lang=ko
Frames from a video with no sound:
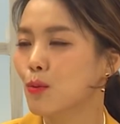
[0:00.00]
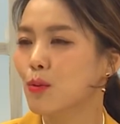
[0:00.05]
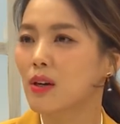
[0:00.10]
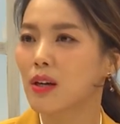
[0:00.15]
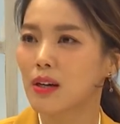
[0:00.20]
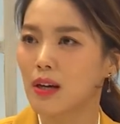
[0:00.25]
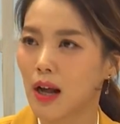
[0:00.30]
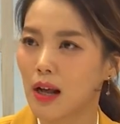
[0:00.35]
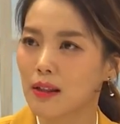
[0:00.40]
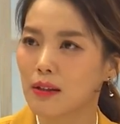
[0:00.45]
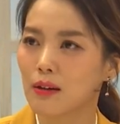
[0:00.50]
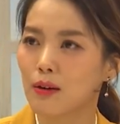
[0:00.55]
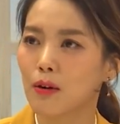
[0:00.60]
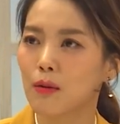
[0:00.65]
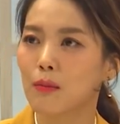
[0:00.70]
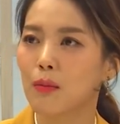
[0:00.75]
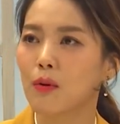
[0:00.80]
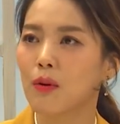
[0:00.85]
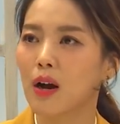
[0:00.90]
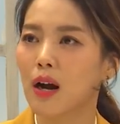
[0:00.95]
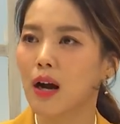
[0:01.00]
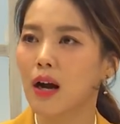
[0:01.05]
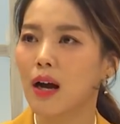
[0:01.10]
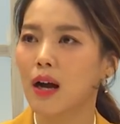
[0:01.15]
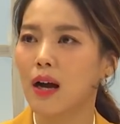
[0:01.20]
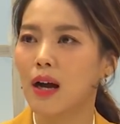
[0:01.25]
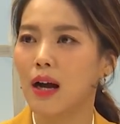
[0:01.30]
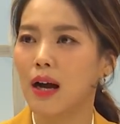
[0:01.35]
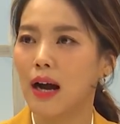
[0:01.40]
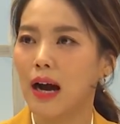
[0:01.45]
노래를 하는 건 뭔가
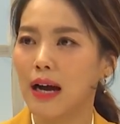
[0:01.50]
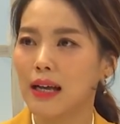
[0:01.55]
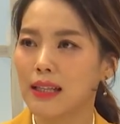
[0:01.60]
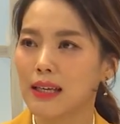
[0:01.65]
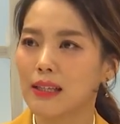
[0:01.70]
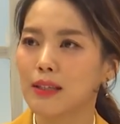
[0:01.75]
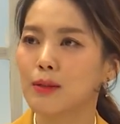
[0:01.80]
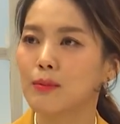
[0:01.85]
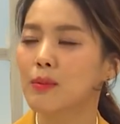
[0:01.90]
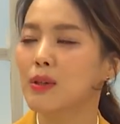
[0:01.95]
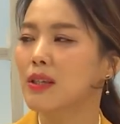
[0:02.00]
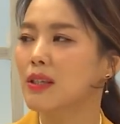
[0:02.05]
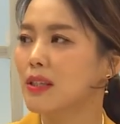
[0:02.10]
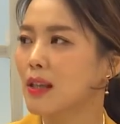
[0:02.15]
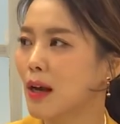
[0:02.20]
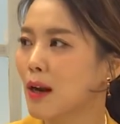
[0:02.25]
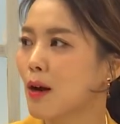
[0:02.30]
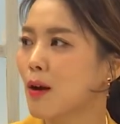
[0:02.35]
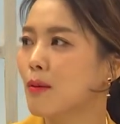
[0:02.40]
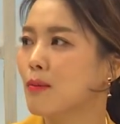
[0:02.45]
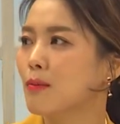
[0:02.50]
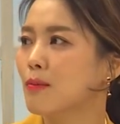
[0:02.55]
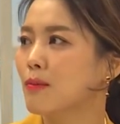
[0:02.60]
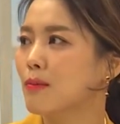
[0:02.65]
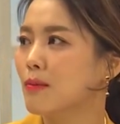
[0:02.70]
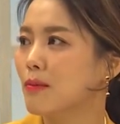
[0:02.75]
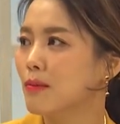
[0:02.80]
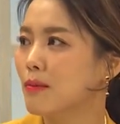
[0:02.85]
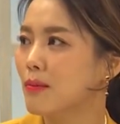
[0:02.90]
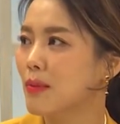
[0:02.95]
하나님이 이
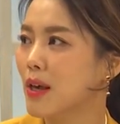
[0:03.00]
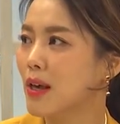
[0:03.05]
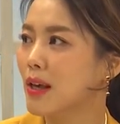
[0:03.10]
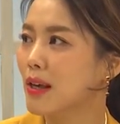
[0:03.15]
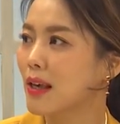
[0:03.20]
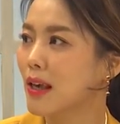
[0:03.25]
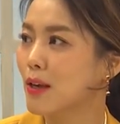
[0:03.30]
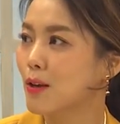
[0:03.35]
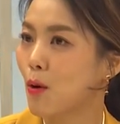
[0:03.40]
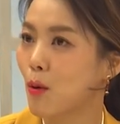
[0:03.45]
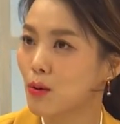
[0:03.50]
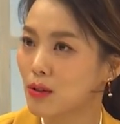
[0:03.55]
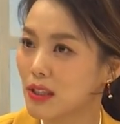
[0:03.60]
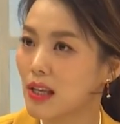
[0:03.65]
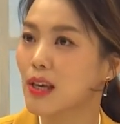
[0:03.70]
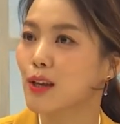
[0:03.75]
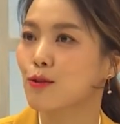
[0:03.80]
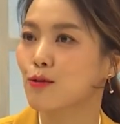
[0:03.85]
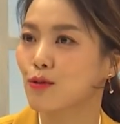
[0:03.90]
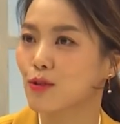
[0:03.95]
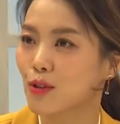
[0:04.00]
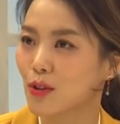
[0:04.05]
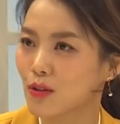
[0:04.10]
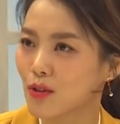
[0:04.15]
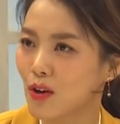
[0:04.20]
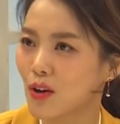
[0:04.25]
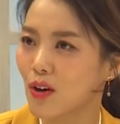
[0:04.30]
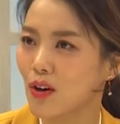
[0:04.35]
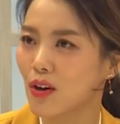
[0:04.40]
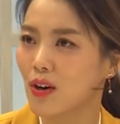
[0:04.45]
사람에게 음. 역사해
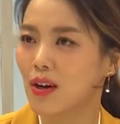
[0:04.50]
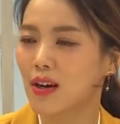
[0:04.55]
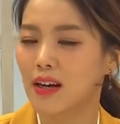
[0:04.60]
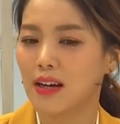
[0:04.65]
주셔서